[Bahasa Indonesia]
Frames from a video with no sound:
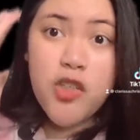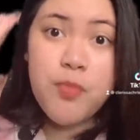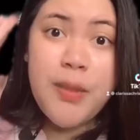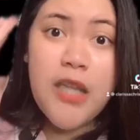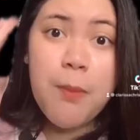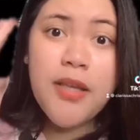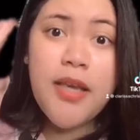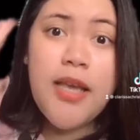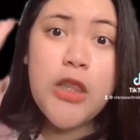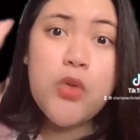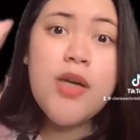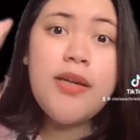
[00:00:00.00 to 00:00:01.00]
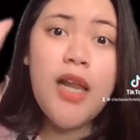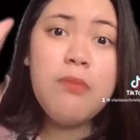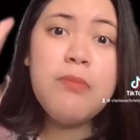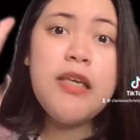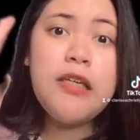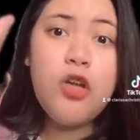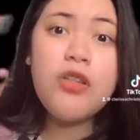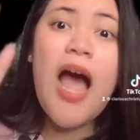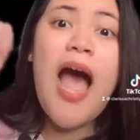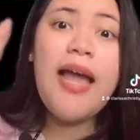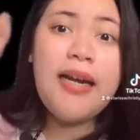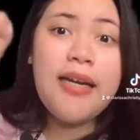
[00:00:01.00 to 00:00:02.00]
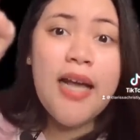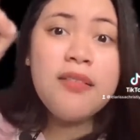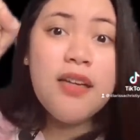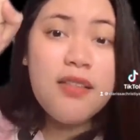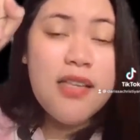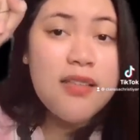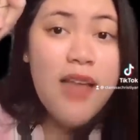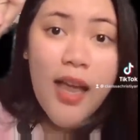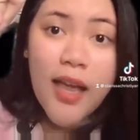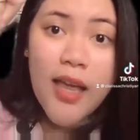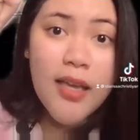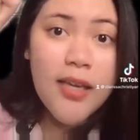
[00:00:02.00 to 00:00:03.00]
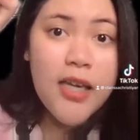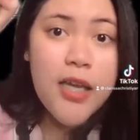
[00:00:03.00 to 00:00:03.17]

pertamanya itu adalah menyedot air yang tersisa kayak gini